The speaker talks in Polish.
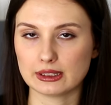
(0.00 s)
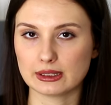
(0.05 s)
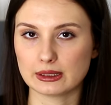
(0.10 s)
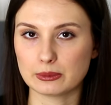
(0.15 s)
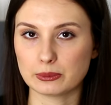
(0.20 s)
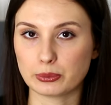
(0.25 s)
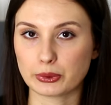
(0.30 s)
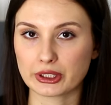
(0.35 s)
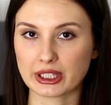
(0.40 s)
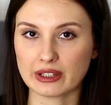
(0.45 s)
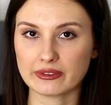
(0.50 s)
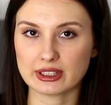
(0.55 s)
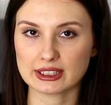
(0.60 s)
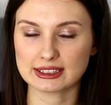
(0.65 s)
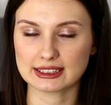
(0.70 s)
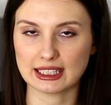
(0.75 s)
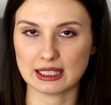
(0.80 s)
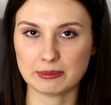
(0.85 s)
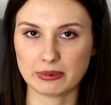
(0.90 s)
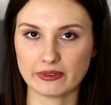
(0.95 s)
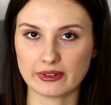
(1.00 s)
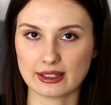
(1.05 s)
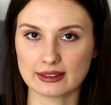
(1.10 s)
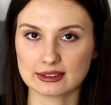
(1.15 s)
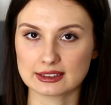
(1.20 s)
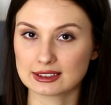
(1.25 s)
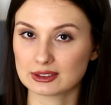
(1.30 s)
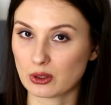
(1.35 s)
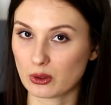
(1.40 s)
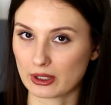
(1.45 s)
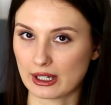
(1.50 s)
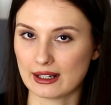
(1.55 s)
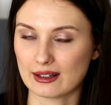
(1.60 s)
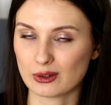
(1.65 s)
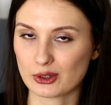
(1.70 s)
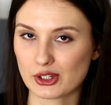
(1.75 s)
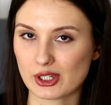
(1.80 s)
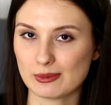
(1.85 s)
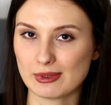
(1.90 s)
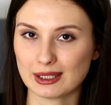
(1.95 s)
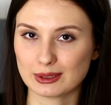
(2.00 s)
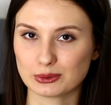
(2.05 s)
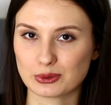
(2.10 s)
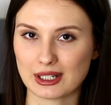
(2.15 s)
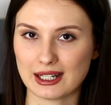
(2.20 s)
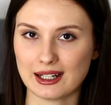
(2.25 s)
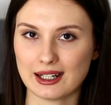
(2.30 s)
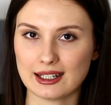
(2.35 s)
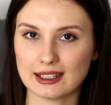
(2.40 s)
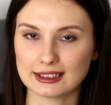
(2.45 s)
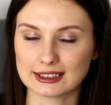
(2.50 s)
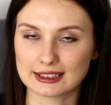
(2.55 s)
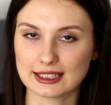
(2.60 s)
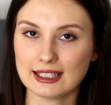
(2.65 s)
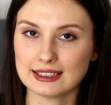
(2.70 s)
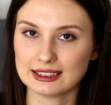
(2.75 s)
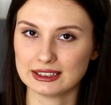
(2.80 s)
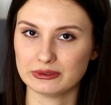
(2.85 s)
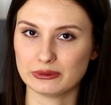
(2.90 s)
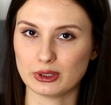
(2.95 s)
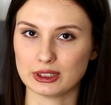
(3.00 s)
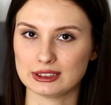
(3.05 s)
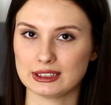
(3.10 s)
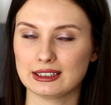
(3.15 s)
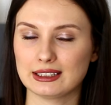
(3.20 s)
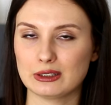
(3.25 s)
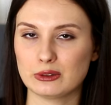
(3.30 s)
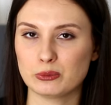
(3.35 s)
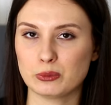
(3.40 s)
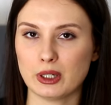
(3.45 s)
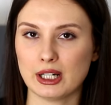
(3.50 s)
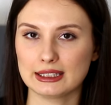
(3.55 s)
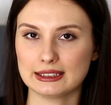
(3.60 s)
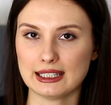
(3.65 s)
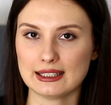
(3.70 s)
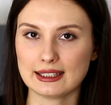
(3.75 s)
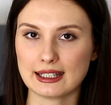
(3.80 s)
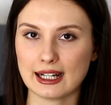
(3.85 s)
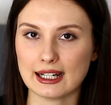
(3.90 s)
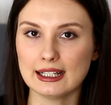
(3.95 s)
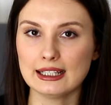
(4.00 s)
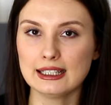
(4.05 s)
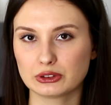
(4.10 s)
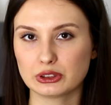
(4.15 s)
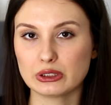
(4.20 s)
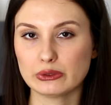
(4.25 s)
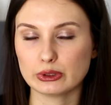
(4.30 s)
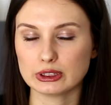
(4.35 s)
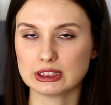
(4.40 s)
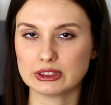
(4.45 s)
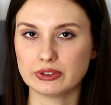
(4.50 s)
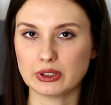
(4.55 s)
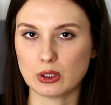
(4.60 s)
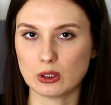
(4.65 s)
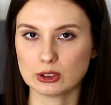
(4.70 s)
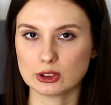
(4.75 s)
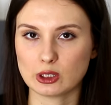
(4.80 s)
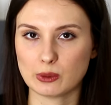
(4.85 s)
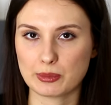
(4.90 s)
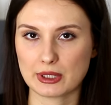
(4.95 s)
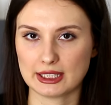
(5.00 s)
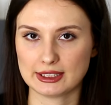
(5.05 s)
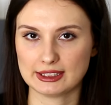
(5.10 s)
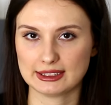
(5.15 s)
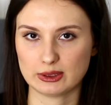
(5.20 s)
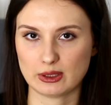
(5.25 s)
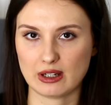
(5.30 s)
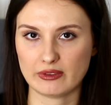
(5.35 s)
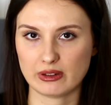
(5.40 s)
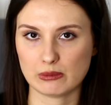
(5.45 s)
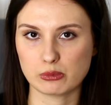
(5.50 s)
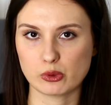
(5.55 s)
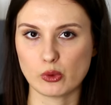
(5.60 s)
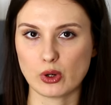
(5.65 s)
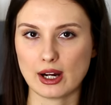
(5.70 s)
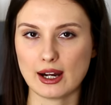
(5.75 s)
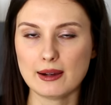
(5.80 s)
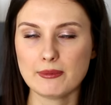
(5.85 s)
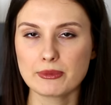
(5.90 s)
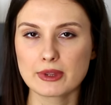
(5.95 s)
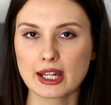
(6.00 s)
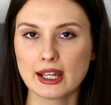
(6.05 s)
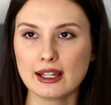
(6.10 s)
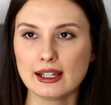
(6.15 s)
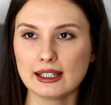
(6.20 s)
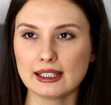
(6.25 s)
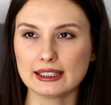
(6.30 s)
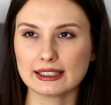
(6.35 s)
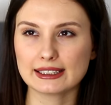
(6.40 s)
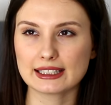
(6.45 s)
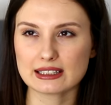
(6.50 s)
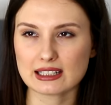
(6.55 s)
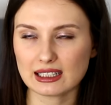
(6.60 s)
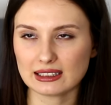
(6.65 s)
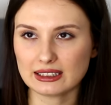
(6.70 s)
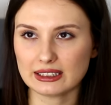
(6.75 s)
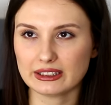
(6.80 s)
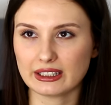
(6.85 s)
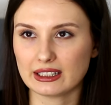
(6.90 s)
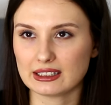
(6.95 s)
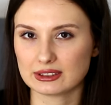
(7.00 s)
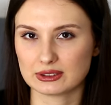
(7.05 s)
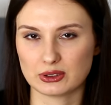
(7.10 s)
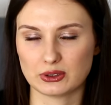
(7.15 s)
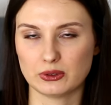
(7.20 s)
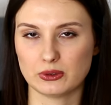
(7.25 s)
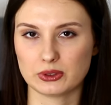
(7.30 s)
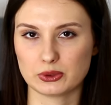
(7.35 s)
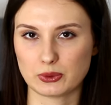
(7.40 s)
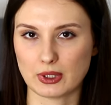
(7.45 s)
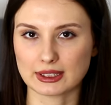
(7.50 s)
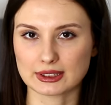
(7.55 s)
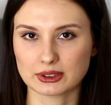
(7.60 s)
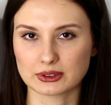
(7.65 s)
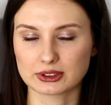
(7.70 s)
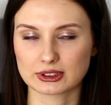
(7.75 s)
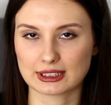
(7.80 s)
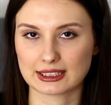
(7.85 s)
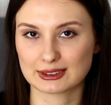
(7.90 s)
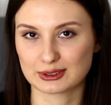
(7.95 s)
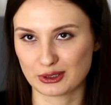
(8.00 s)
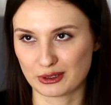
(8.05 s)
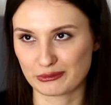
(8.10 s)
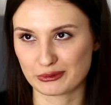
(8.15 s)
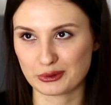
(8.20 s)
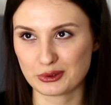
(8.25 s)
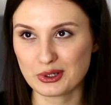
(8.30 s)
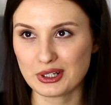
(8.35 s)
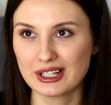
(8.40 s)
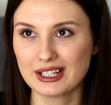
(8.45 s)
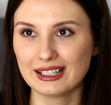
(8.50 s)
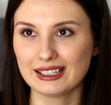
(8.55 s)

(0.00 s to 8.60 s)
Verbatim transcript: e, pojawia się pewien stalker, osoba, która śledzi właśnie tę bohaterkę, no i właściwie o to opiera się cała fabuła. Generalnie nie jest to zła książka znowu,